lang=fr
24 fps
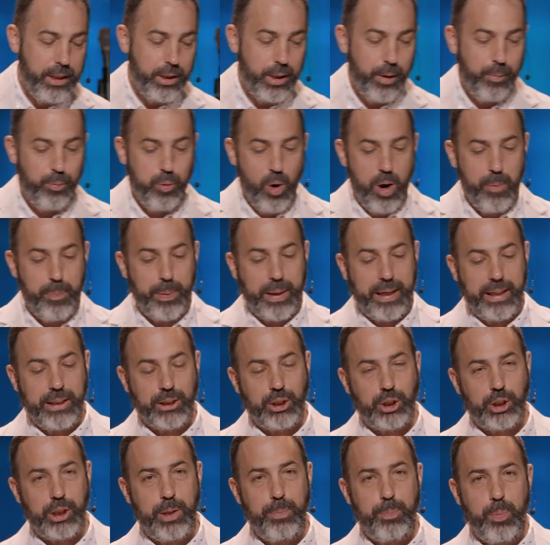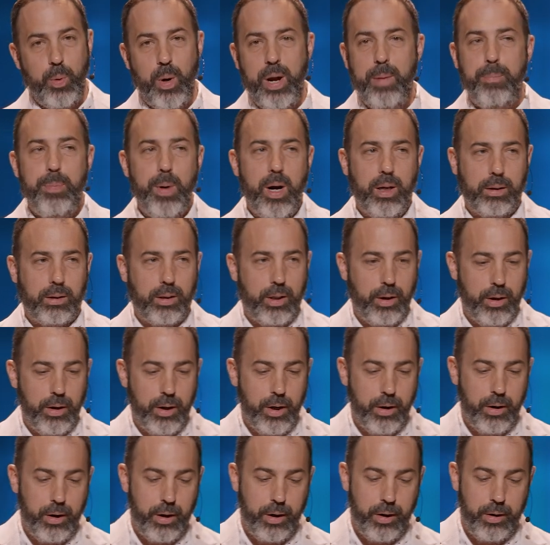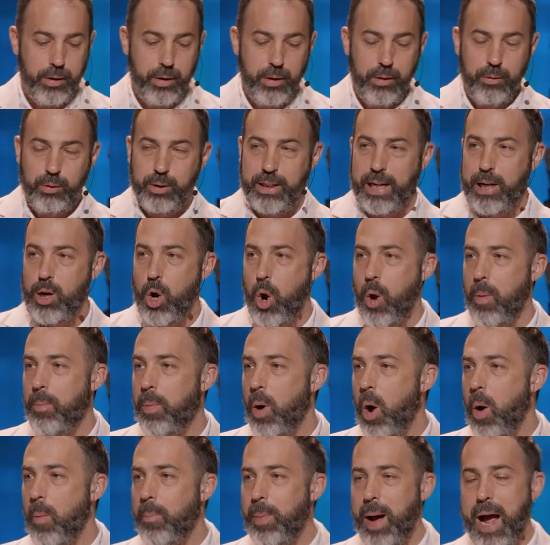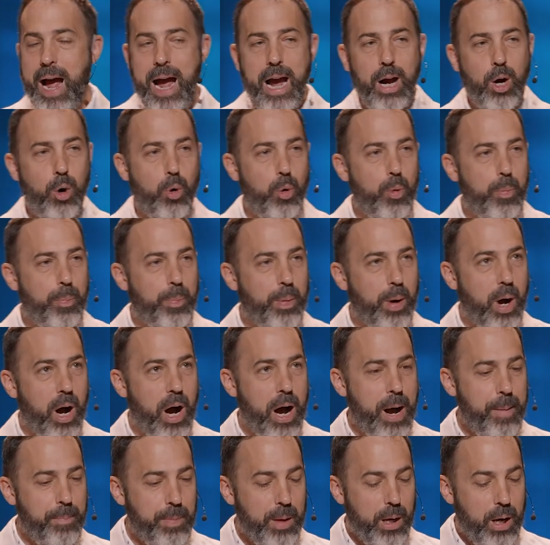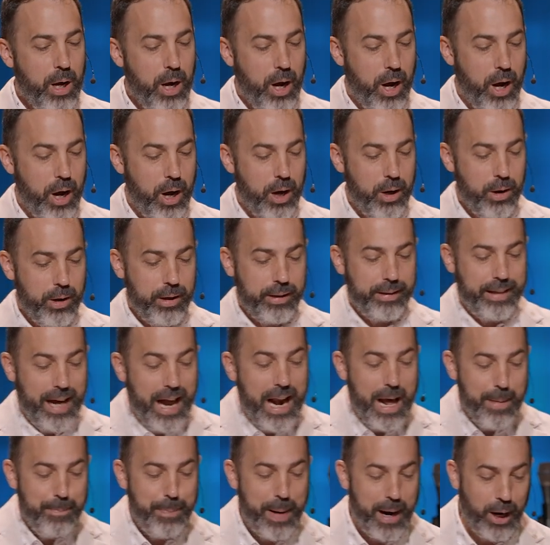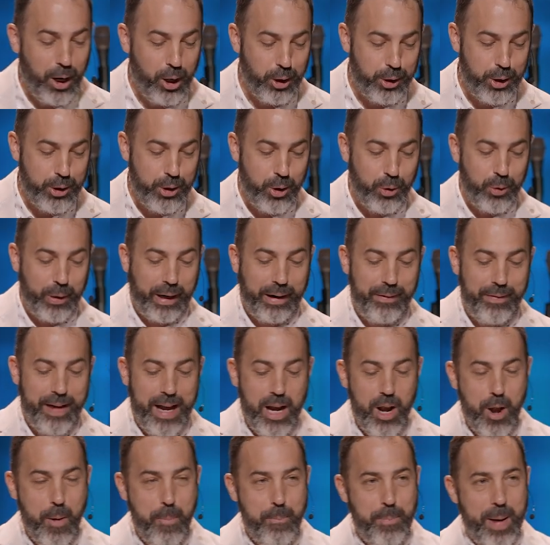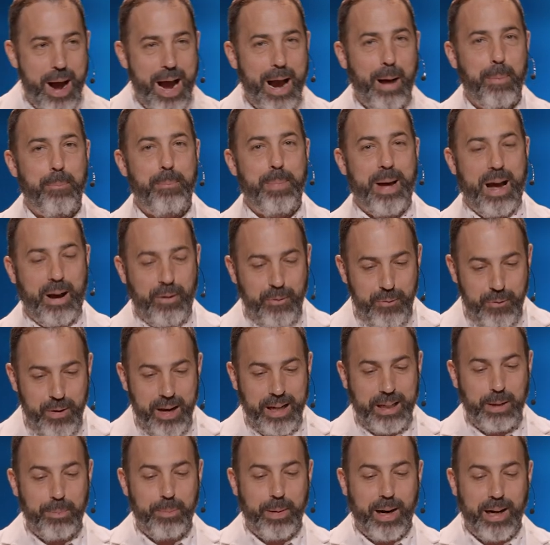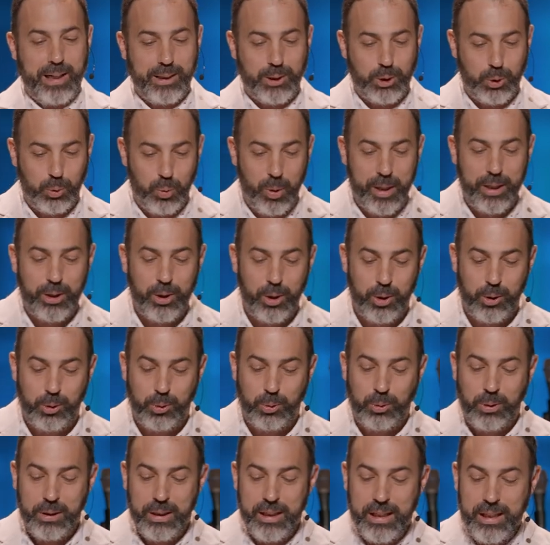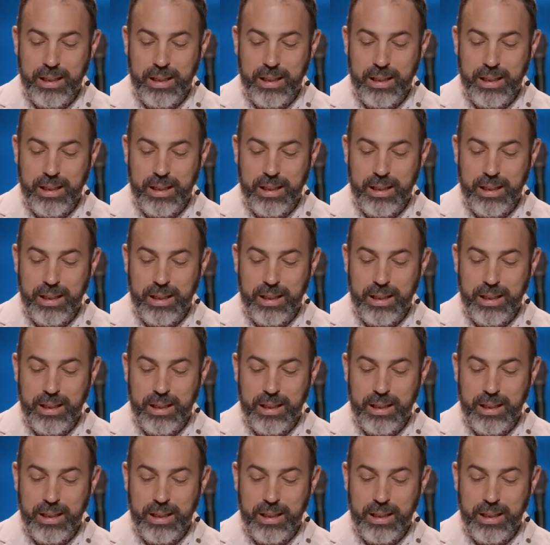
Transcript: de pouvoir prêcher, peu importe que vous ayez un bon père ou pas. Euh, dans la parole de Dieu, on nous révèle le Père parfait qui prend soin de nous.